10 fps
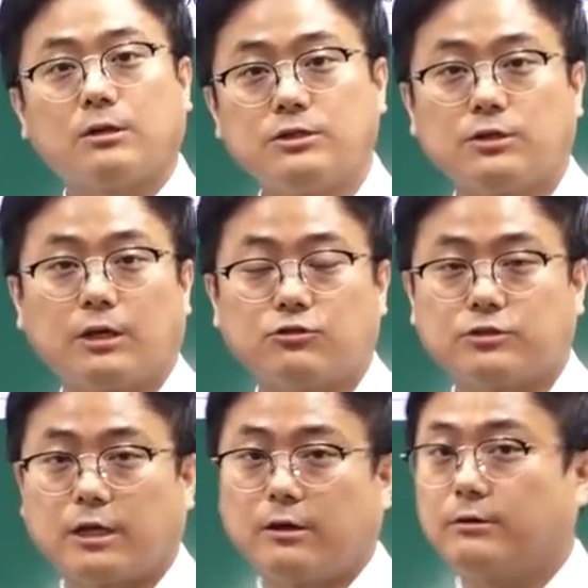선정해
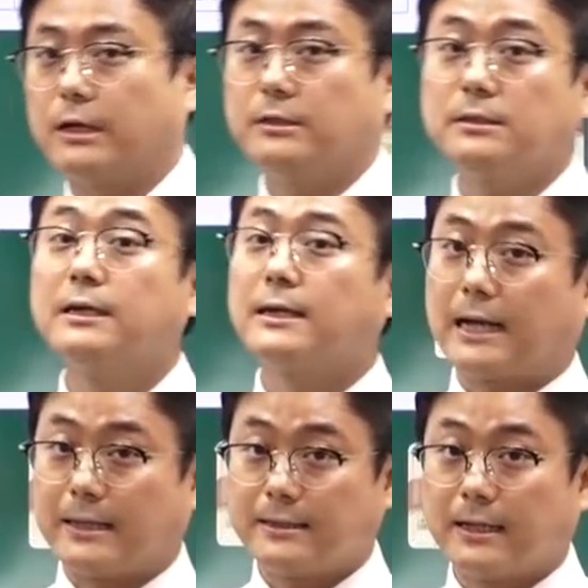주세요라는
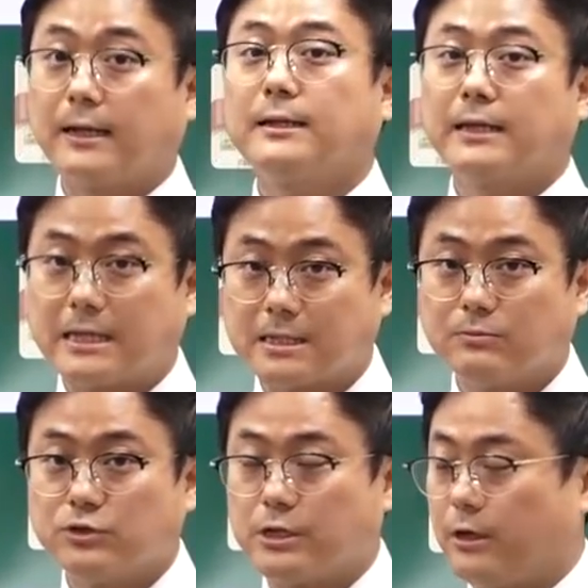간단한 계산
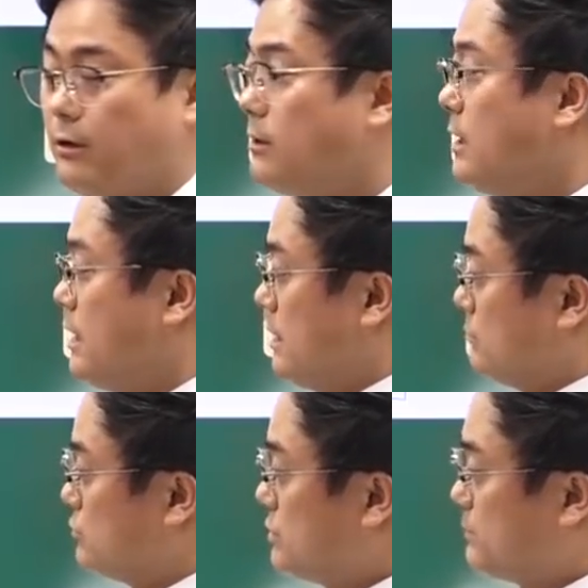문제예요.
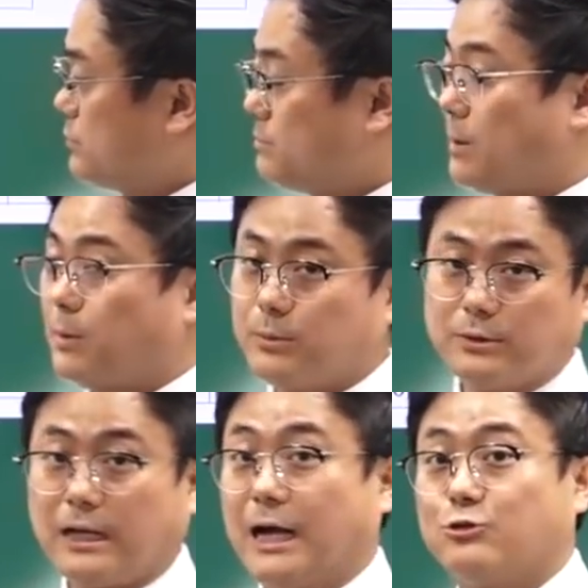문제 푸는
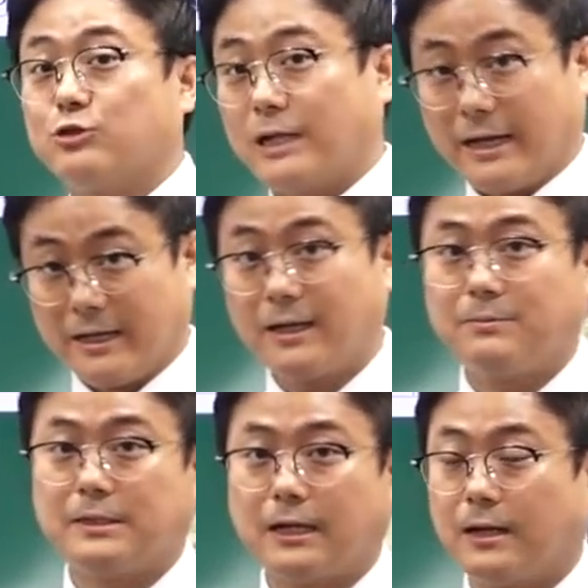방법은 아주
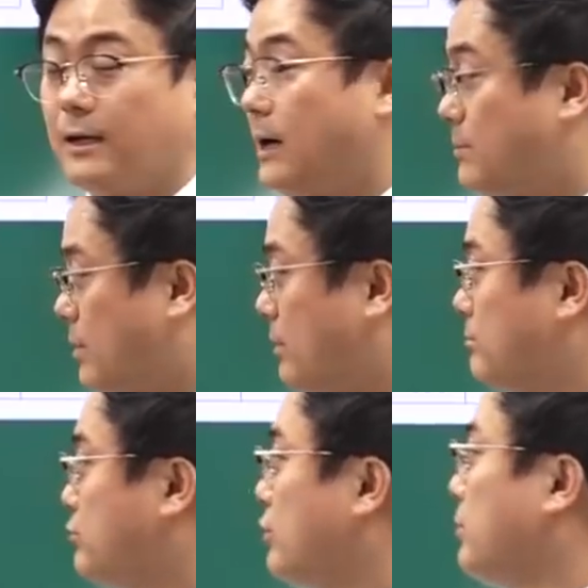다양합니다.
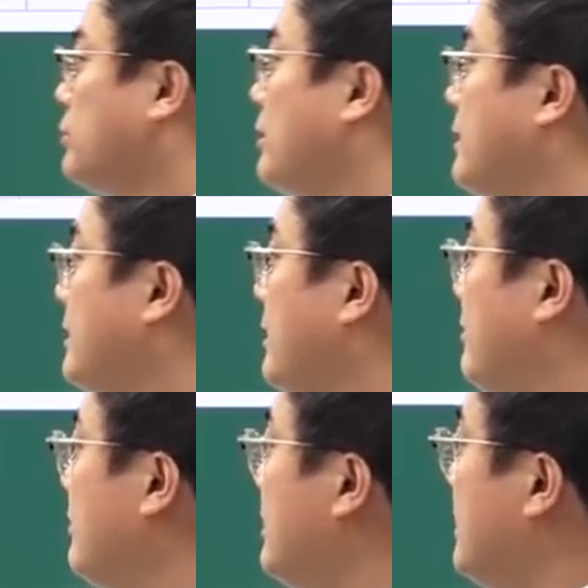한번 풀어보도록
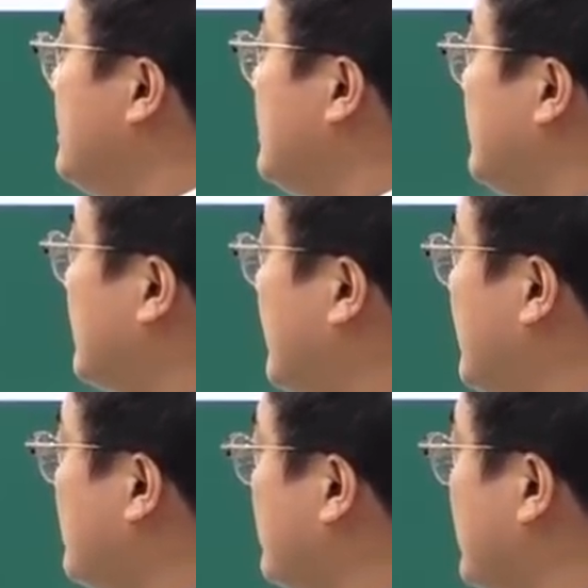할게요.
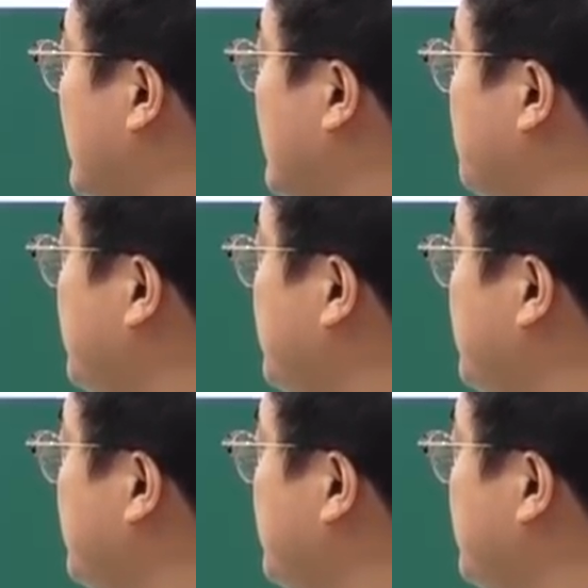달랑 용량